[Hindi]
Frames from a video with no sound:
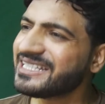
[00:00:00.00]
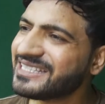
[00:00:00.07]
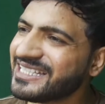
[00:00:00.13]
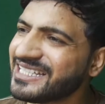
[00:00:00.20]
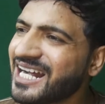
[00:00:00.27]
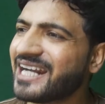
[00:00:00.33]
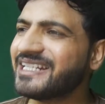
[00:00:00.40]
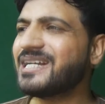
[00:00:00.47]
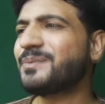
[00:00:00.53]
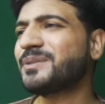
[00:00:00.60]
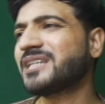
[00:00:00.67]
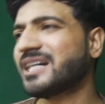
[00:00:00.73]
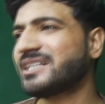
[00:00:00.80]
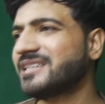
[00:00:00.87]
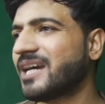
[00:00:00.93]
कितनी गाड़ियां
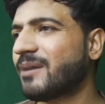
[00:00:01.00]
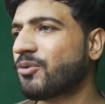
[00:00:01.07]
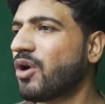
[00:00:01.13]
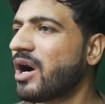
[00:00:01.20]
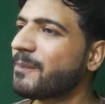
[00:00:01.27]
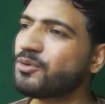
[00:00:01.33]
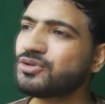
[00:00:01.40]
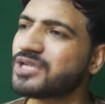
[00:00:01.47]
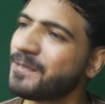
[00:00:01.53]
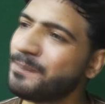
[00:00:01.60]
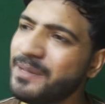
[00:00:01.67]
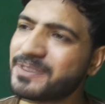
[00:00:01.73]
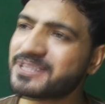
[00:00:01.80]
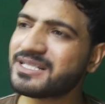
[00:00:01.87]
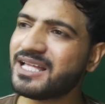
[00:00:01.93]
बता दी आपको आपको सब
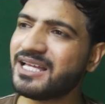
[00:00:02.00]
में मसला